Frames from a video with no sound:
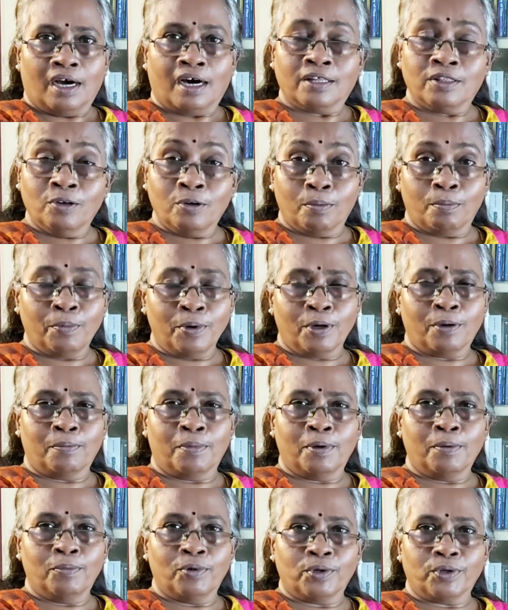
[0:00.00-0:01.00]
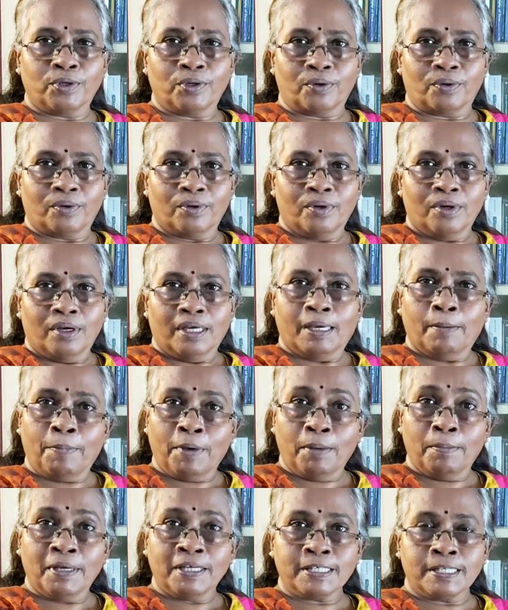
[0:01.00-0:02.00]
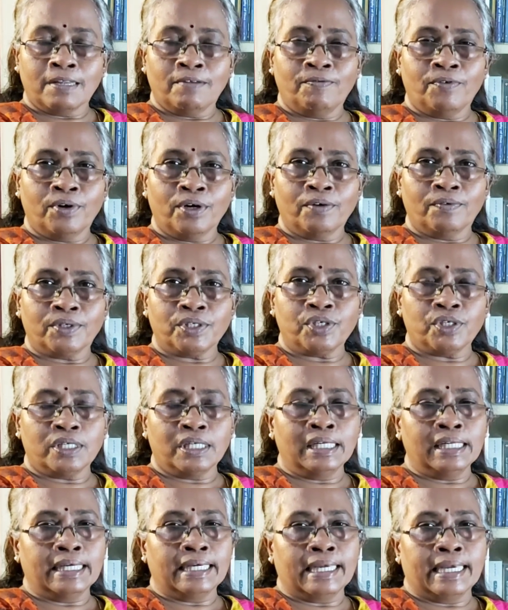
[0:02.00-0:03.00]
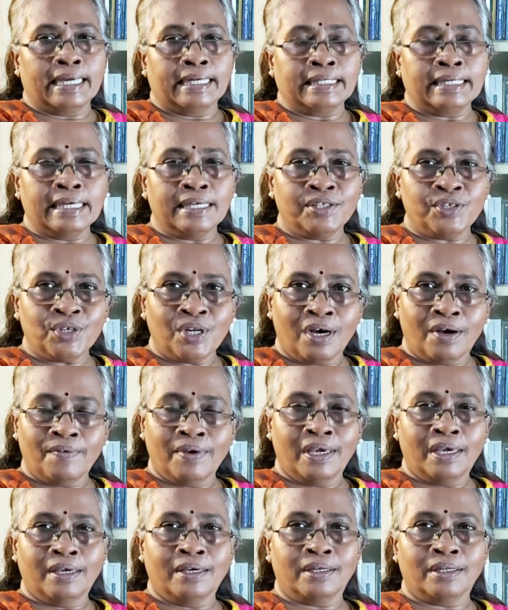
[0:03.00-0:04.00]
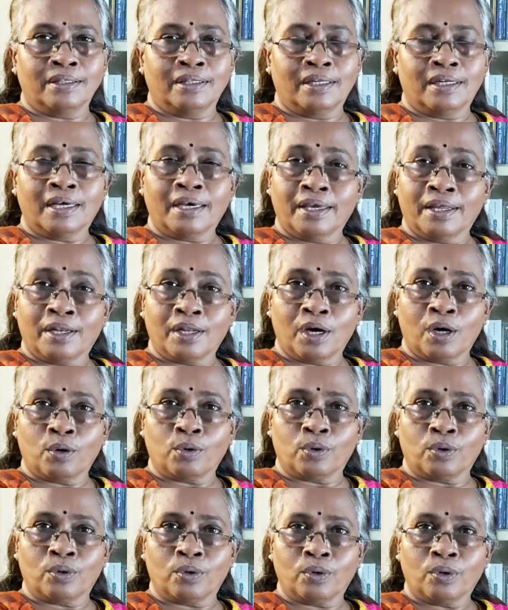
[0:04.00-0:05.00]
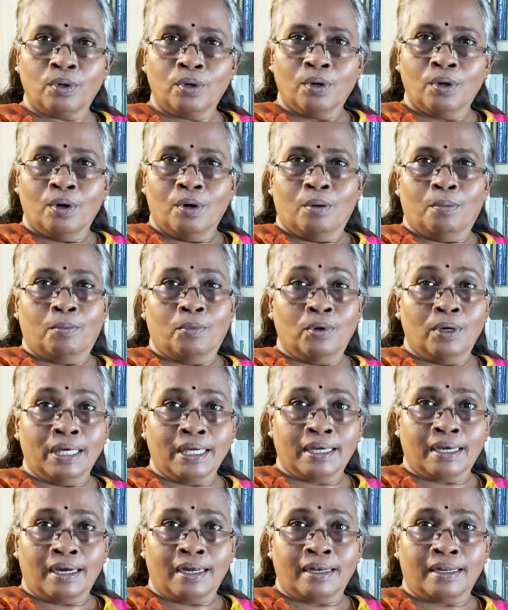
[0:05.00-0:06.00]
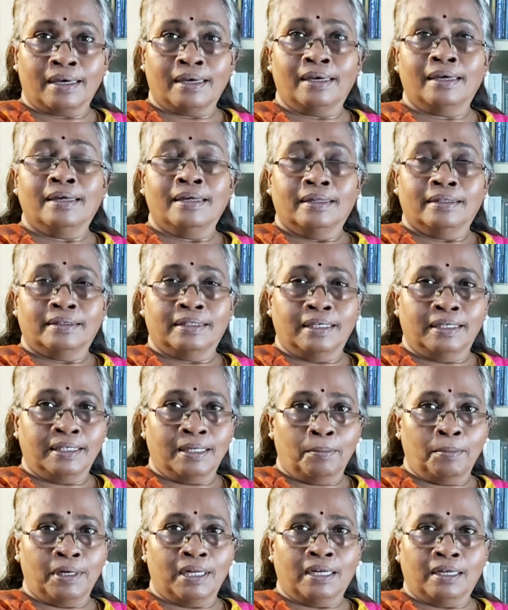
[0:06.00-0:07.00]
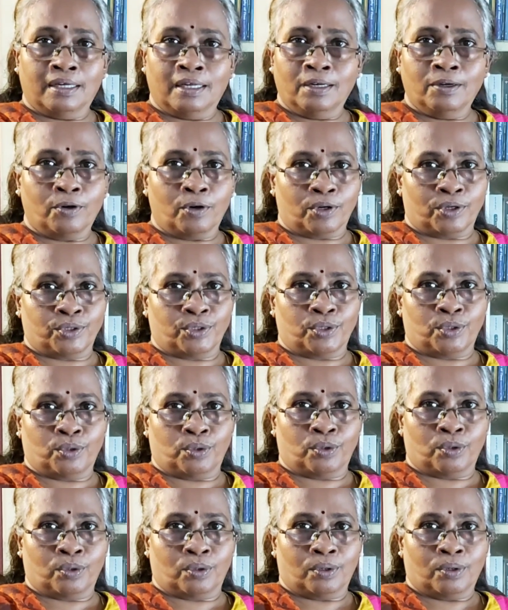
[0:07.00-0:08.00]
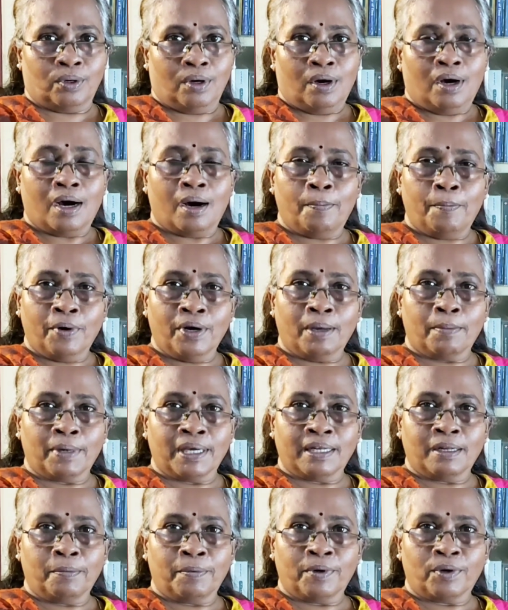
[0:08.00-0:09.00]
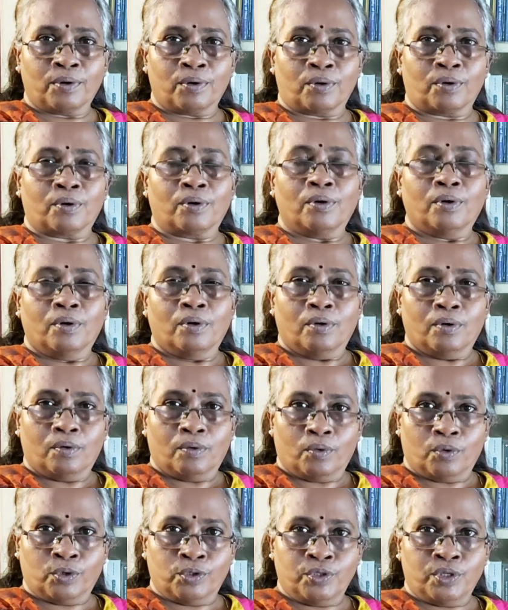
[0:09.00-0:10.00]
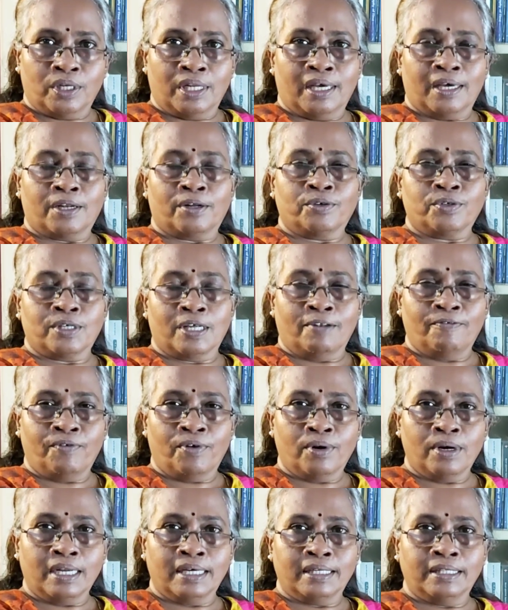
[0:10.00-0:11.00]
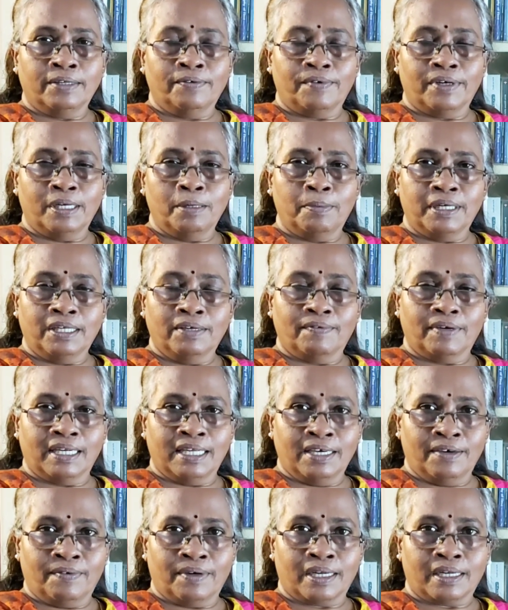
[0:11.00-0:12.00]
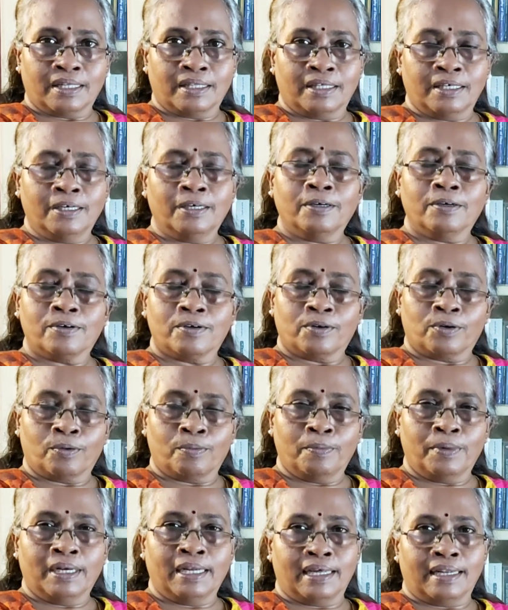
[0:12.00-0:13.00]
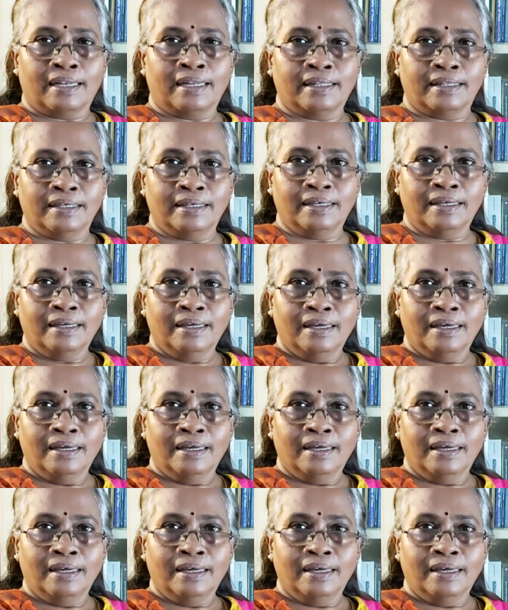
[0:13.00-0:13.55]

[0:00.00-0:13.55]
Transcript: அது ரொம்ப ரொம்ப முக்கியம் எப்பயுமே செல்ஃபோனை வச்சுட்டு நீங்கள் என்கேஜாகவே இருந்துட்டா என்னாகும் மூளைக்கான திட்டமிடல்கள் குறைஞ்சிடும் அப்போ நம்ம என்ன பண்ணணும் கொஞ்ச நேரம் செல்ஃபோன்லேருந்து விடுபட்டு வெளியே வர்றது ரொம்ப நல்லது